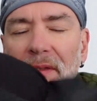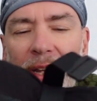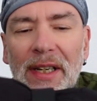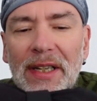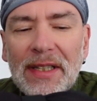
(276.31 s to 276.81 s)

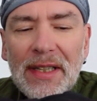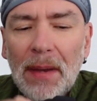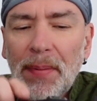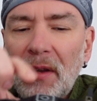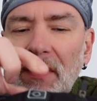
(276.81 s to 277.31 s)
wirklich
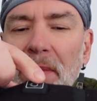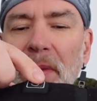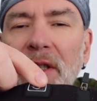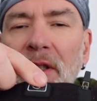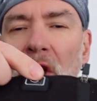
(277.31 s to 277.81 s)
sehr
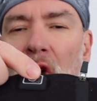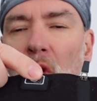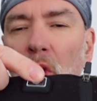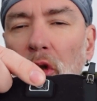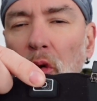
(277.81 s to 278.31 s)
bequem ist
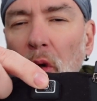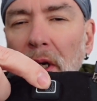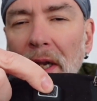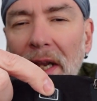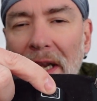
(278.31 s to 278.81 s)
und
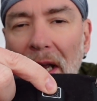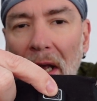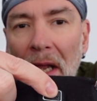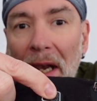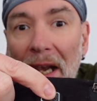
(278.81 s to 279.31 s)
drücken
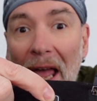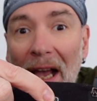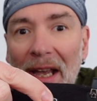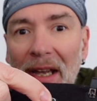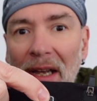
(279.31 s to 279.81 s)
hier
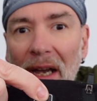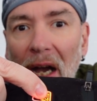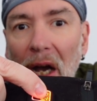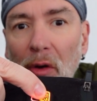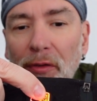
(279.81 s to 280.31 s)
lange
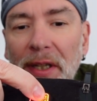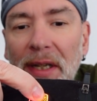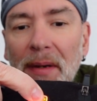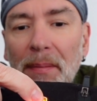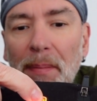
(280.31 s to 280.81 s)
auf
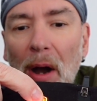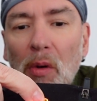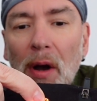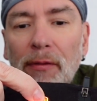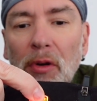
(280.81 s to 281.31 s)
die
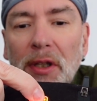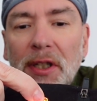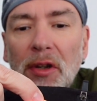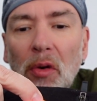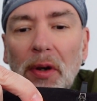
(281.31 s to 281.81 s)

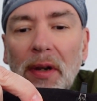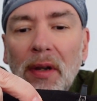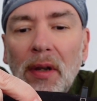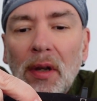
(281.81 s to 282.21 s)
Power-Funktion.